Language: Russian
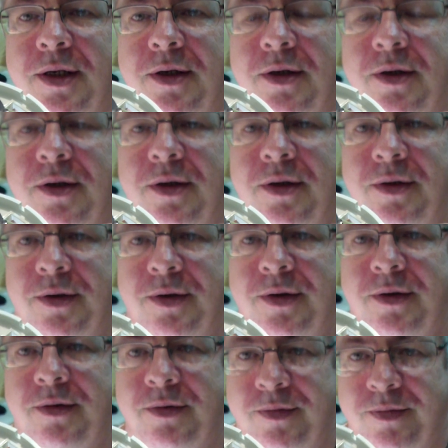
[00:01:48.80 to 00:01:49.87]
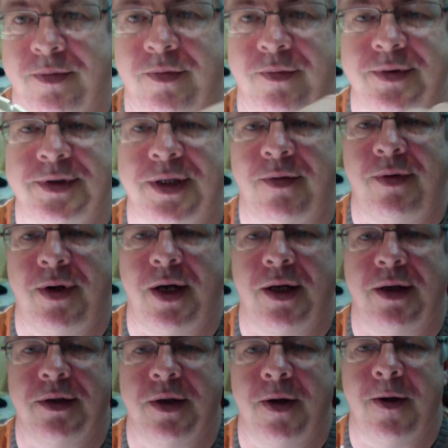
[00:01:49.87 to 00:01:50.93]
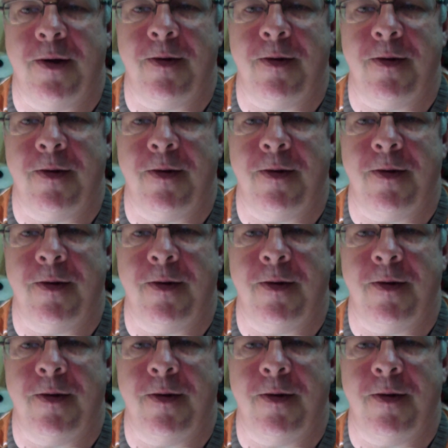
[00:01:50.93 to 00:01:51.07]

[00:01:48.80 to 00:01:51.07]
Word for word: э, выставляет.